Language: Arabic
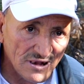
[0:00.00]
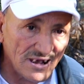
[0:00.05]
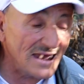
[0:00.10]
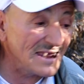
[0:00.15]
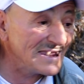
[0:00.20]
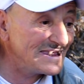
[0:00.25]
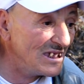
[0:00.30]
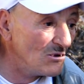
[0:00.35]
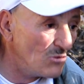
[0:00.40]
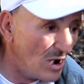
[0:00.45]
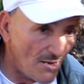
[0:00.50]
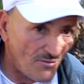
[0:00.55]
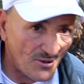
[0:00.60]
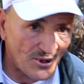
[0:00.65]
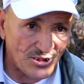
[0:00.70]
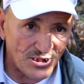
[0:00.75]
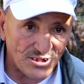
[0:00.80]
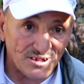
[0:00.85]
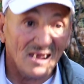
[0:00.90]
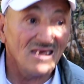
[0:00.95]
تيديوها
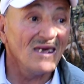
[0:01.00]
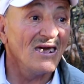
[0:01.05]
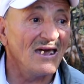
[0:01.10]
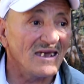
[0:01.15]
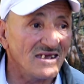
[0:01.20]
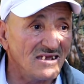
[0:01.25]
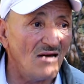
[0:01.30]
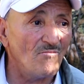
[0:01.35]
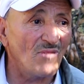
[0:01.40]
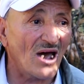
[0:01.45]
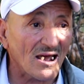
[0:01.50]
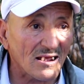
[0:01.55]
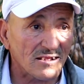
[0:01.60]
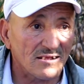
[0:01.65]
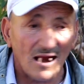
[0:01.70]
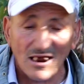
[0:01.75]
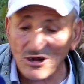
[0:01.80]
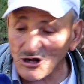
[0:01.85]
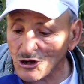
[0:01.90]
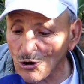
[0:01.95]
بزز هي ما
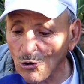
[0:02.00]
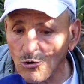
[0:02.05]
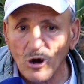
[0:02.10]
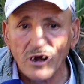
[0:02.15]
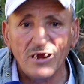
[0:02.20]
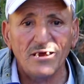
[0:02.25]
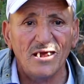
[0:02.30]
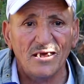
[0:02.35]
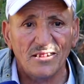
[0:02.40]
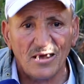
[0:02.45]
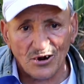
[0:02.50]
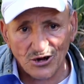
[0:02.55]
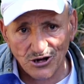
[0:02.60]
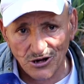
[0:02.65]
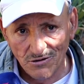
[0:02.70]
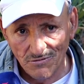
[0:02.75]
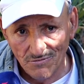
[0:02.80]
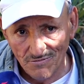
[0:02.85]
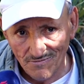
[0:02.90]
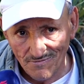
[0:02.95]
قدراتش تقول لنا
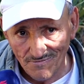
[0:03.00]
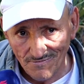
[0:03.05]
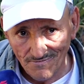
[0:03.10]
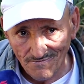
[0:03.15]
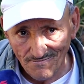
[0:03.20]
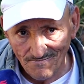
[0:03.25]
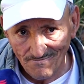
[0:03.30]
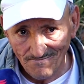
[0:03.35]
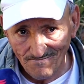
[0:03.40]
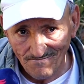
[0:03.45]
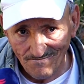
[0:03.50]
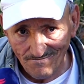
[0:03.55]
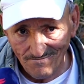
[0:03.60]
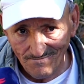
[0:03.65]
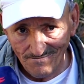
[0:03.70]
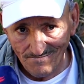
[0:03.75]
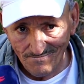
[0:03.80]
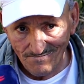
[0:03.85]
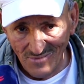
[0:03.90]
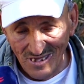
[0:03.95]
داكشي
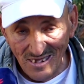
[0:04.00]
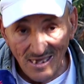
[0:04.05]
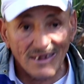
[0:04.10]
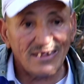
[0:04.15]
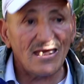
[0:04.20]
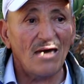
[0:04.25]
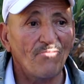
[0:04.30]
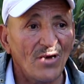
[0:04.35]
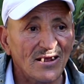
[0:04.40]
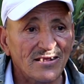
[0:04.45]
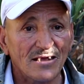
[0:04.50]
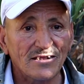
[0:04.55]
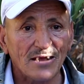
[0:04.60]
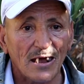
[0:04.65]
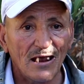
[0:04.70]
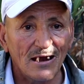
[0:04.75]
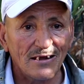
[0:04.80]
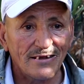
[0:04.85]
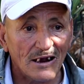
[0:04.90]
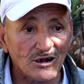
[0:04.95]
دابا
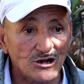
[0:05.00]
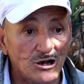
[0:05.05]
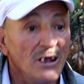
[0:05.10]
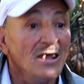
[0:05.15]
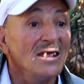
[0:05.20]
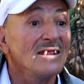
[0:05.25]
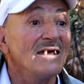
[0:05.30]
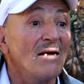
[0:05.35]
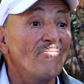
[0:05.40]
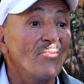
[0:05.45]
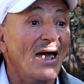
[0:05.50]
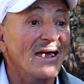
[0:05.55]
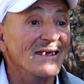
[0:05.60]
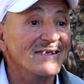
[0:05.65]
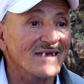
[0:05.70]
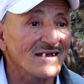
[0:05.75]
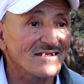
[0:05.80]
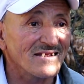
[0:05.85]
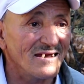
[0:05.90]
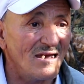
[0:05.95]
تتخيل داكشي دابا
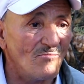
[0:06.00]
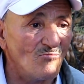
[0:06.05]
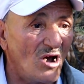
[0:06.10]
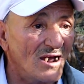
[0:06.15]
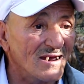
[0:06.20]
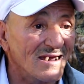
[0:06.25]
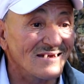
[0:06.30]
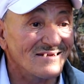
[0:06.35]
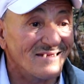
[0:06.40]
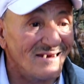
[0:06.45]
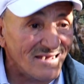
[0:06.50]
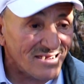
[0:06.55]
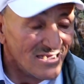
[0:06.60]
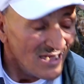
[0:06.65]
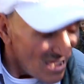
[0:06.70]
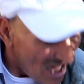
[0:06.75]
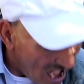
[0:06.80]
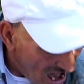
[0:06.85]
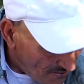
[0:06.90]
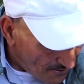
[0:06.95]
عيطات لي امها قالت لك
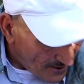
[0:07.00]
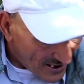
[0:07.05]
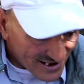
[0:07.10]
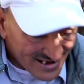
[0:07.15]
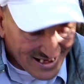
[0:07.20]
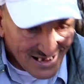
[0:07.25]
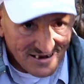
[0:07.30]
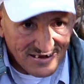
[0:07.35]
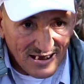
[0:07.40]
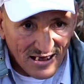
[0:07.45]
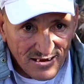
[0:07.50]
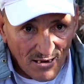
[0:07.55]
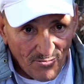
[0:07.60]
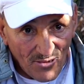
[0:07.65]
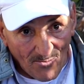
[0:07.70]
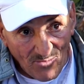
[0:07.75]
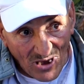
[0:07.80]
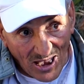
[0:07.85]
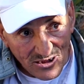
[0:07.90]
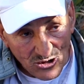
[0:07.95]
ها فينك انت
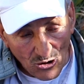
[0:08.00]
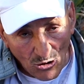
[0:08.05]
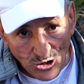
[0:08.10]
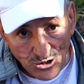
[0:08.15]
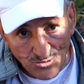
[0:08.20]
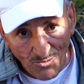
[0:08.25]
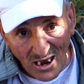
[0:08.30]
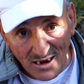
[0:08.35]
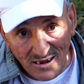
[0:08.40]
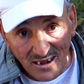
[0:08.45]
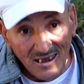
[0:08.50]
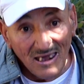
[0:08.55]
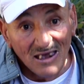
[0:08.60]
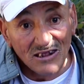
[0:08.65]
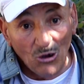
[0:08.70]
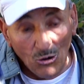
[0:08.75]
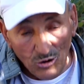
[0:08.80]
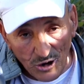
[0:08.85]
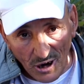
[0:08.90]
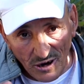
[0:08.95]
دابا بغات تخرج بغات
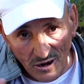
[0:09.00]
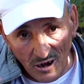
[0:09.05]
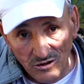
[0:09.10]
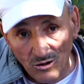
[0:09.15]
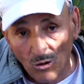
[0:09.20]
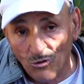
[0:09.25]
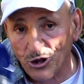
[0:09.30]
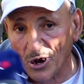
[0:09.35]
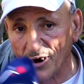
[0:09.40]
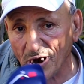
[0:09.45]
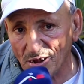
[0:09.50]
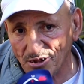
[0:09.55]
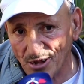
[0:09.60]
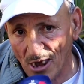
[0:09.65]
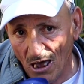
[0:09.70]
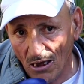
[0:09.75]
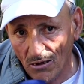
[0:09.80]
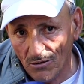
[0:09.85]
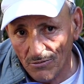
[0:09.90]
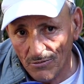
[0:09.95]
تقتل
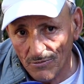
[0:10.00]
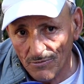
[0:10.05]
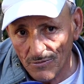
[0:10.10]
راسها